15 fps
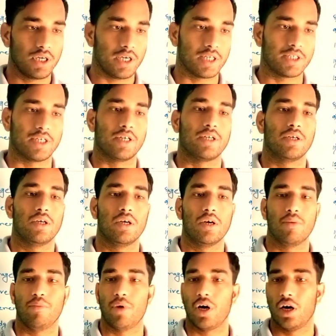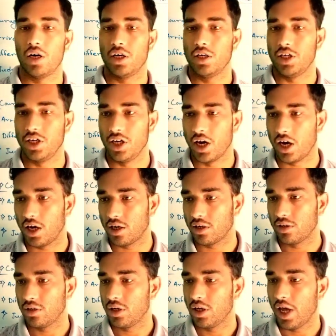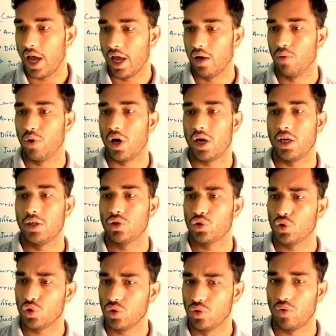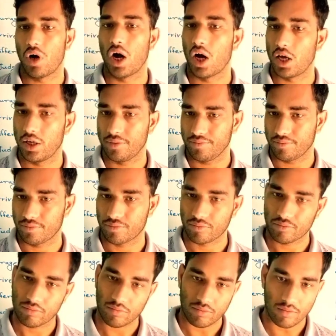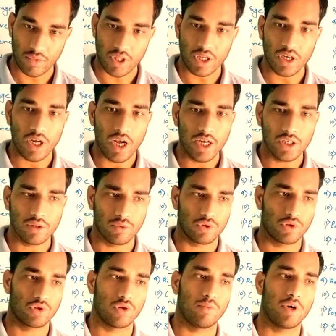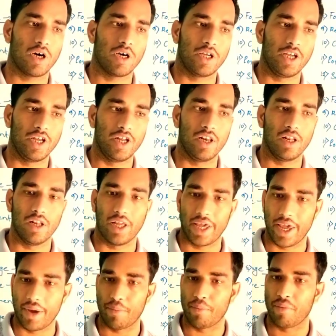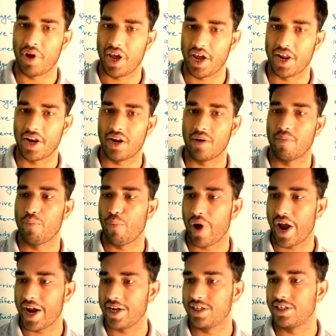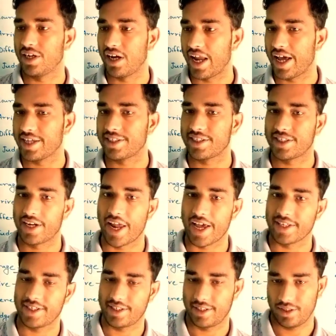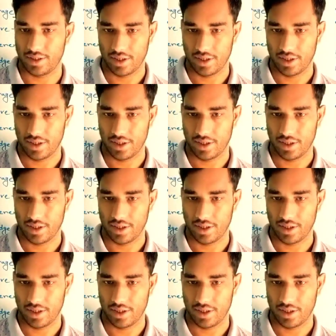ঠিক আছে বা ইআর এল ওয়াই শুধু ওয়াই এই সমস্ত বা ইল ইম ইন মেন্ট লেস নেস